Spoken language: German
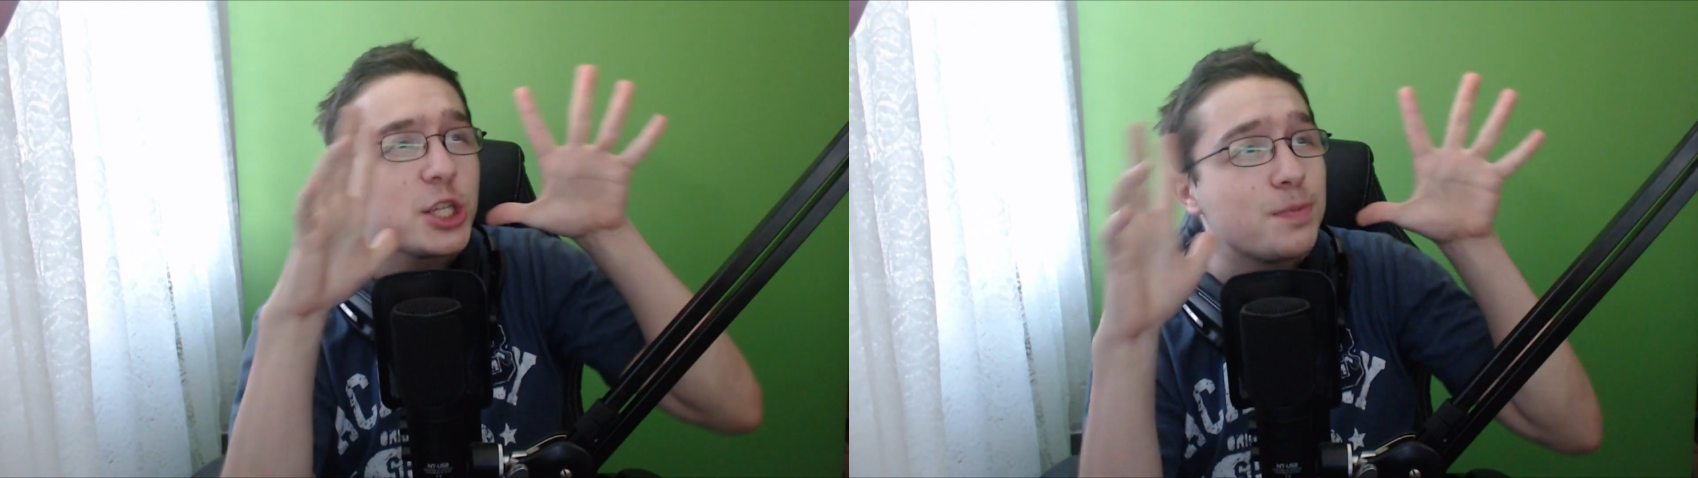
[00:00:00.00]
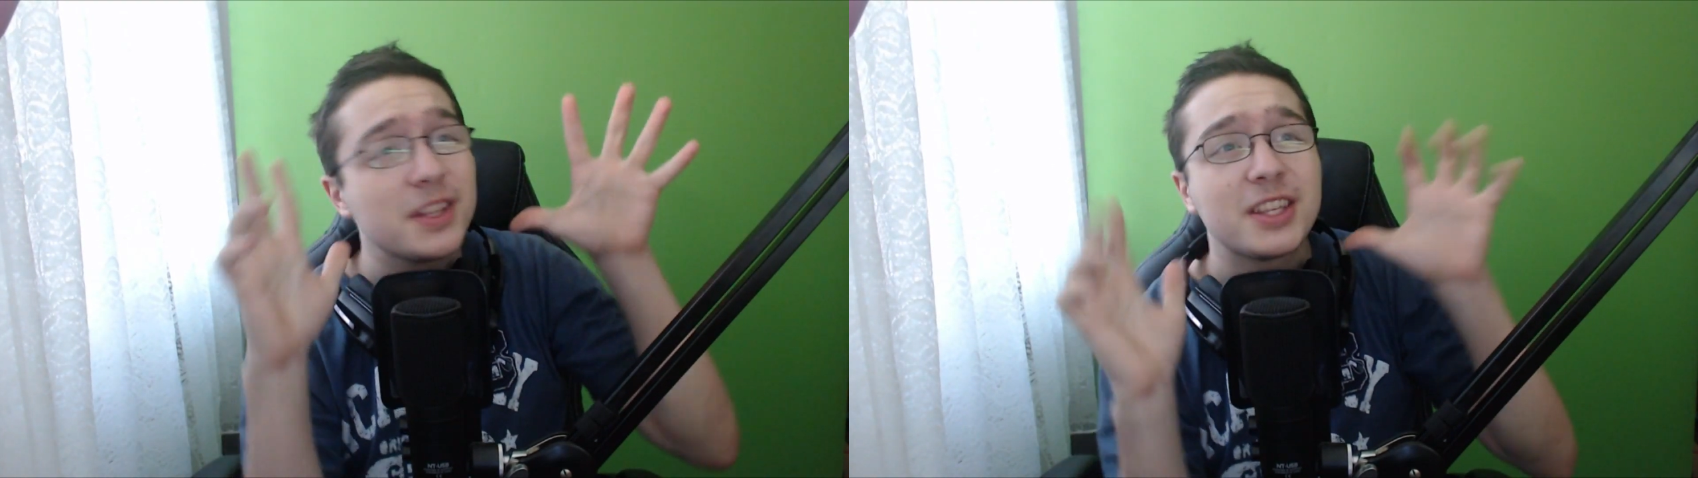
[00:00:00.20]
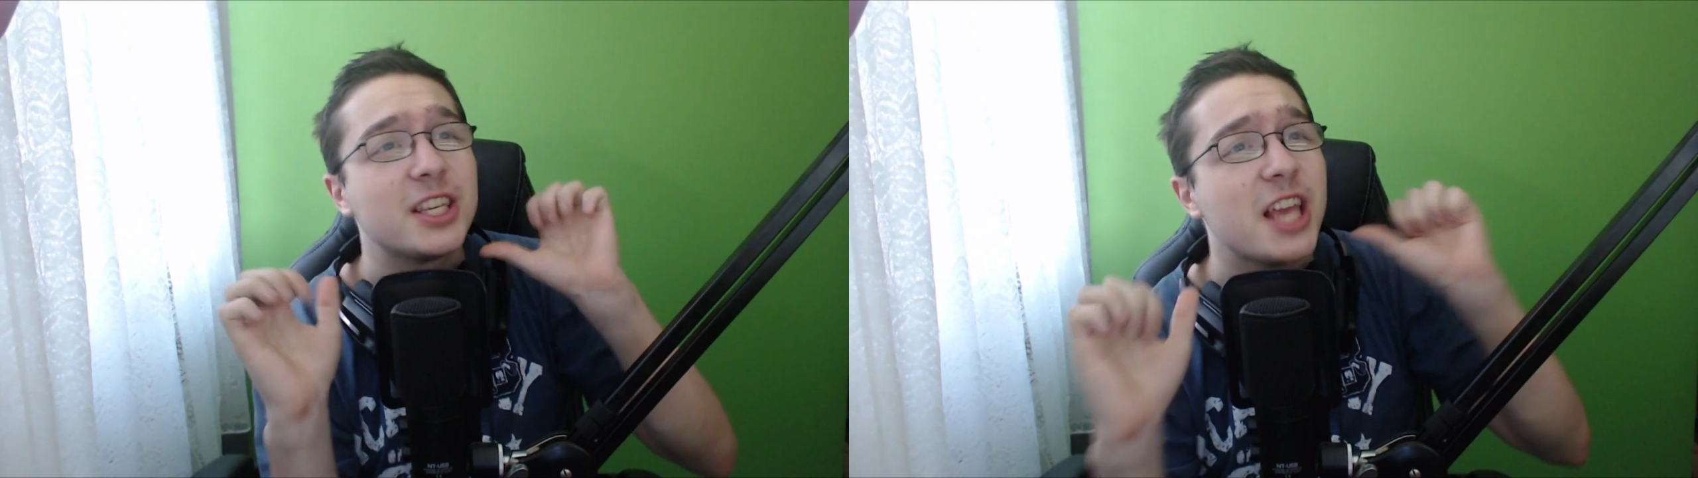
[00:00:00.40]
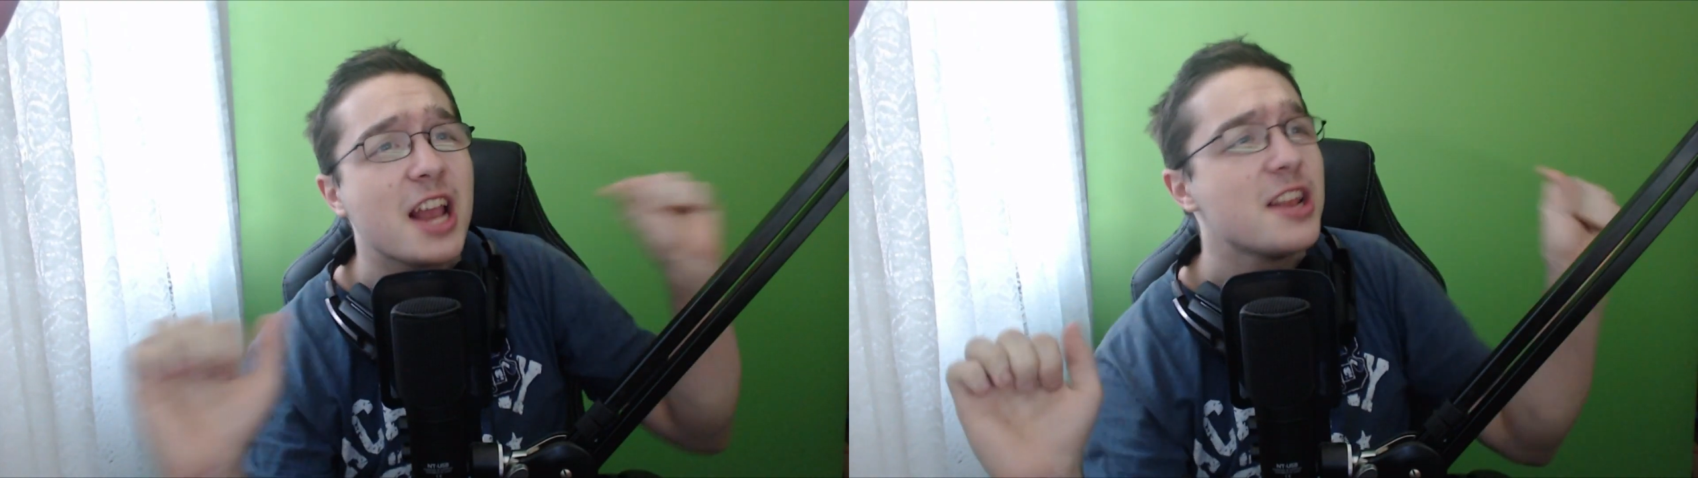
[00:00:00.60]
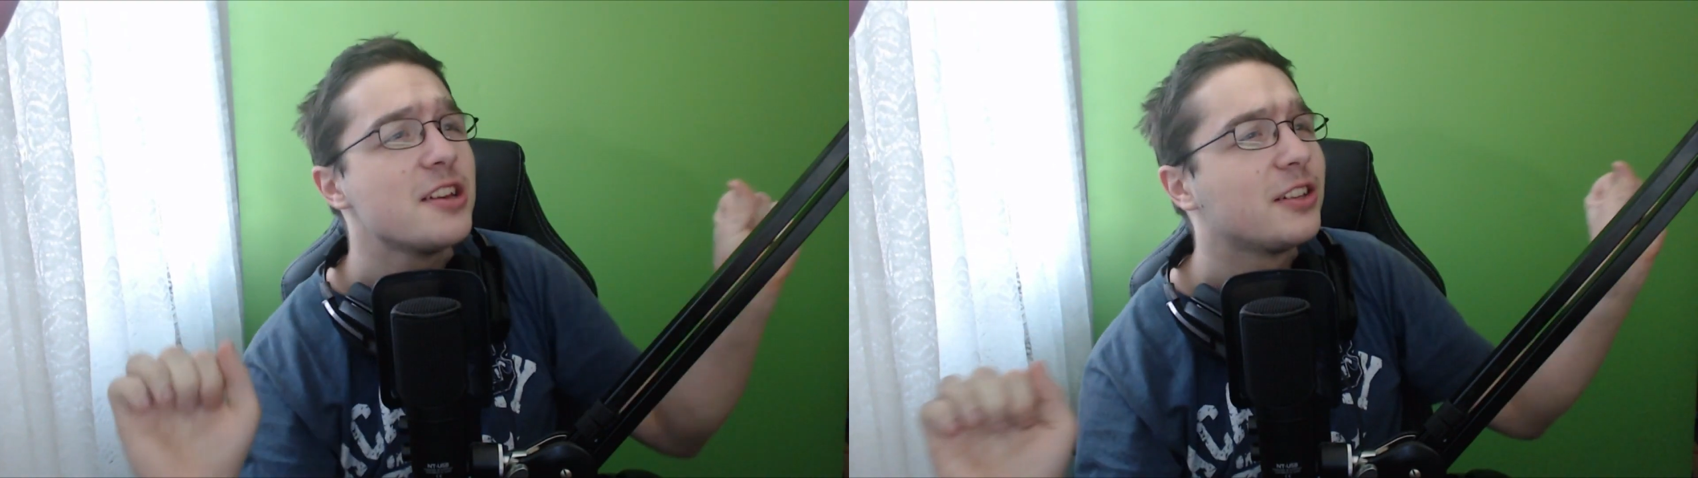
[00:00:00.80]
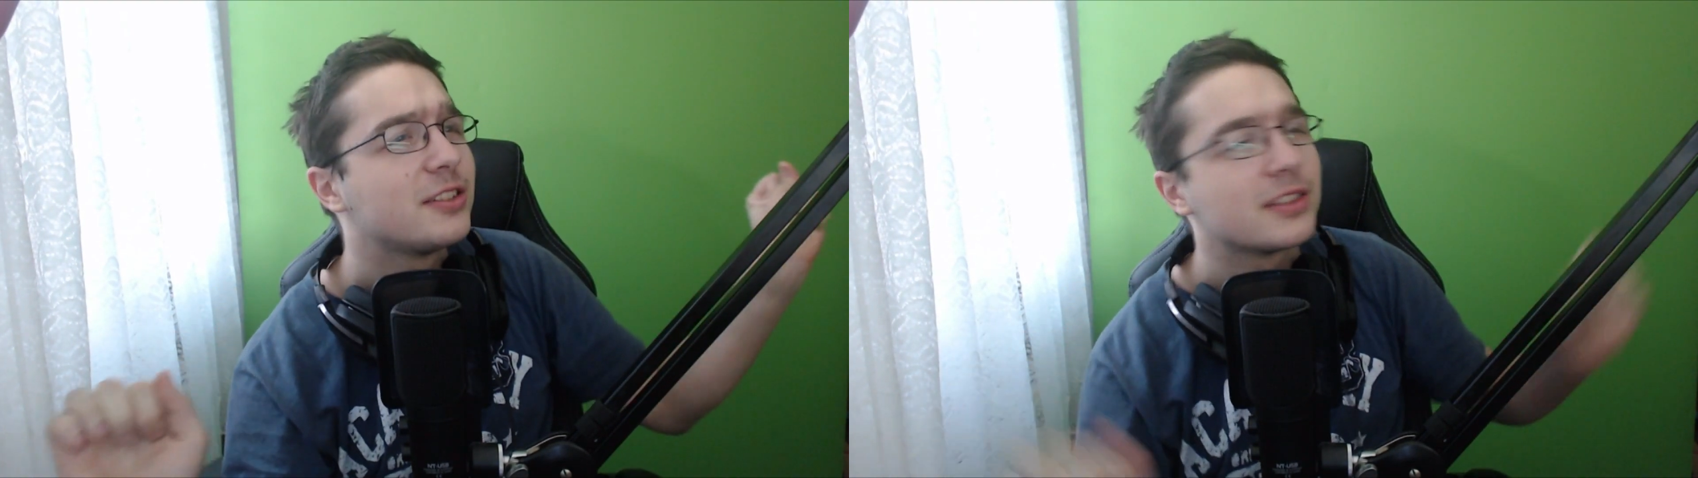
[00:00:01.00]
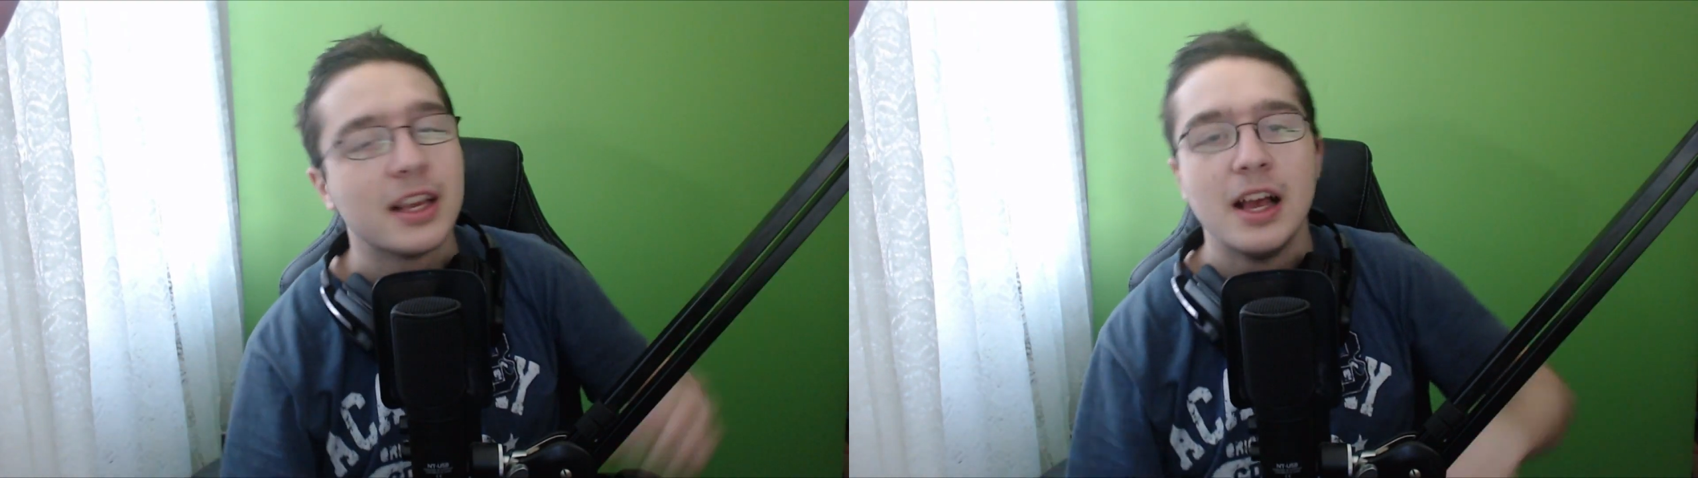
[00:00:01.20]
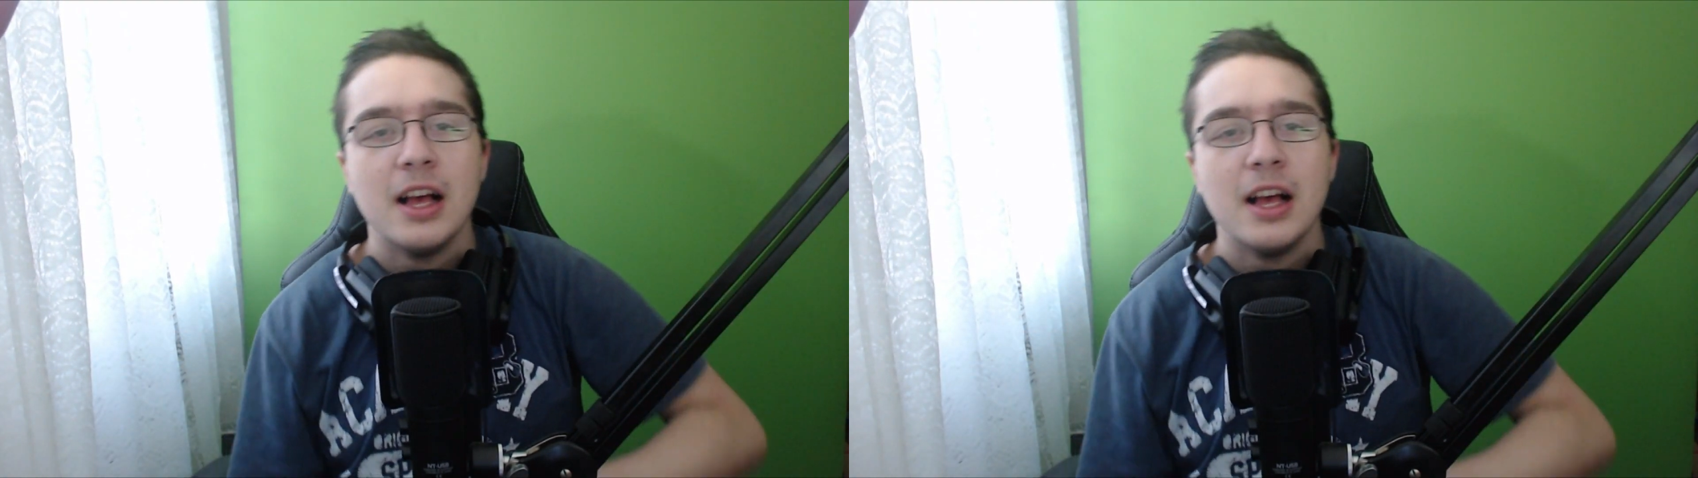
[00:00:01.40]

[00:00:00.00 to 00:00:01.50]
Spezielles.